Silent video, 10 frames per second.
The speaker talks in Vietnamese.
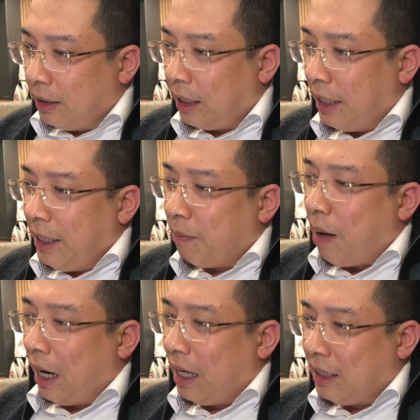thế thì điểm
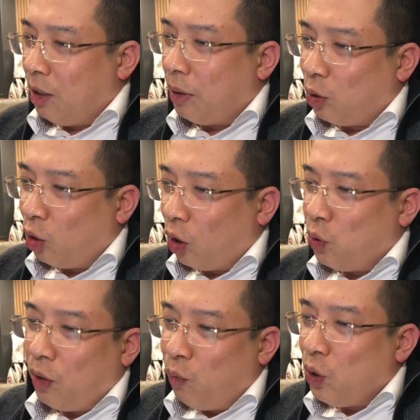bán là gì hôm nay tôi nói
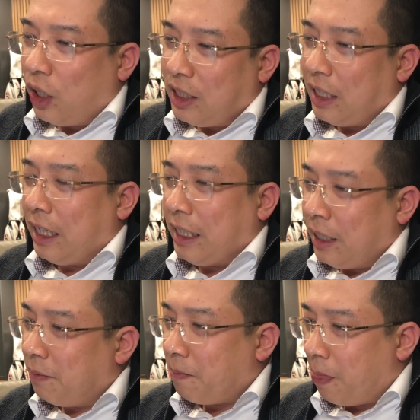chuyện vui cho anh chị thế này
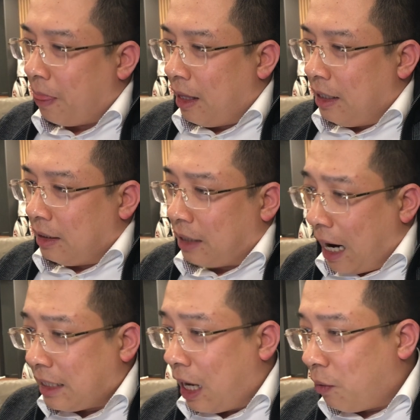nhé
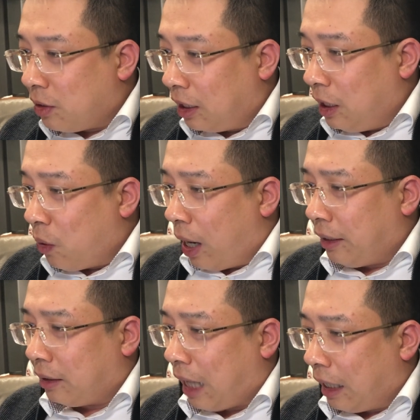tại sao có rất nhiều
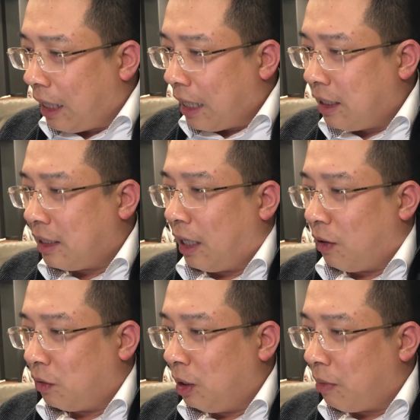anh tán gái rất
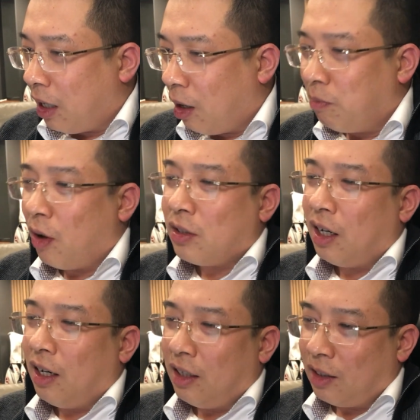dẻo nhưng mà không bao
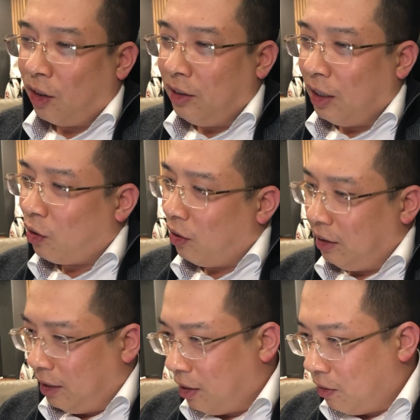giờ gọi như là có
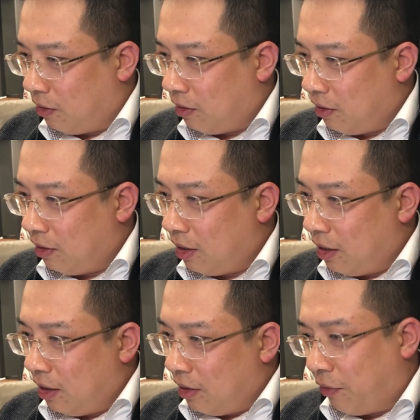người yêu
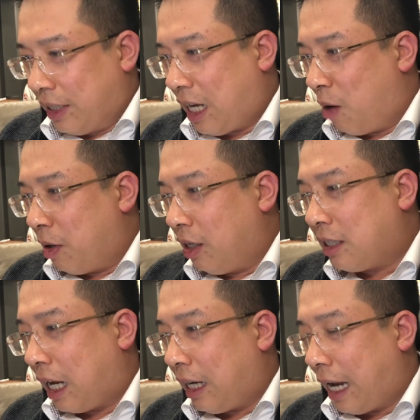vì sao bởi đơn
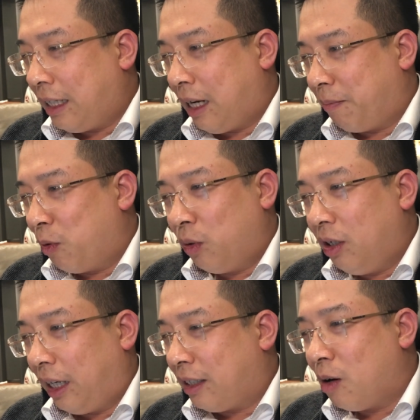giản là anh gặp phụ
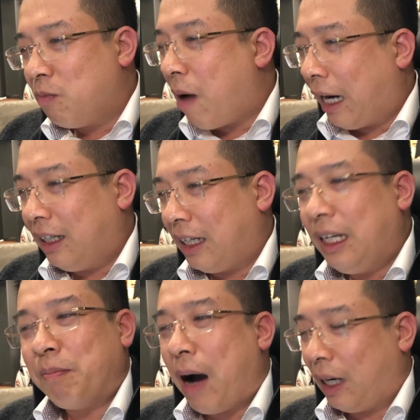nữ anh không bán được cái
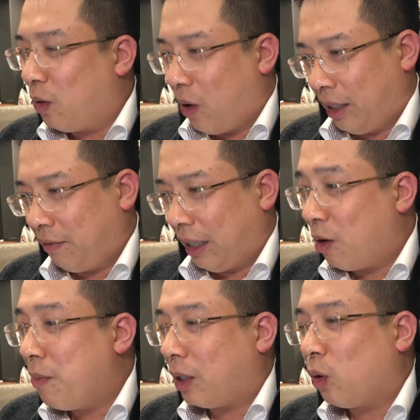điểm bán của anh vậy
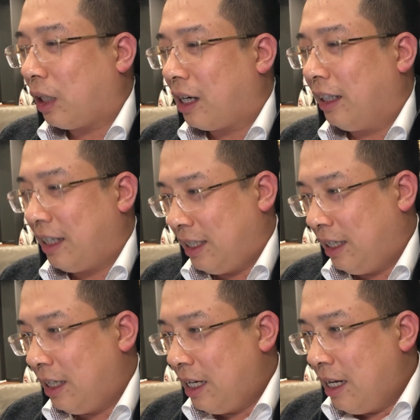không biết cô ta cần cái
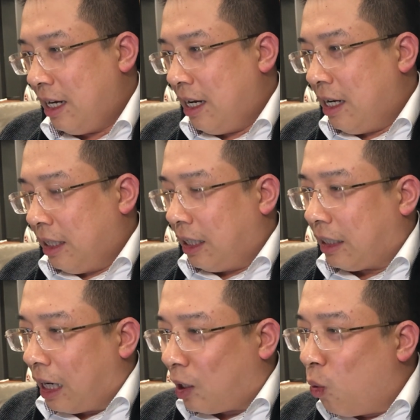gì Thế thì các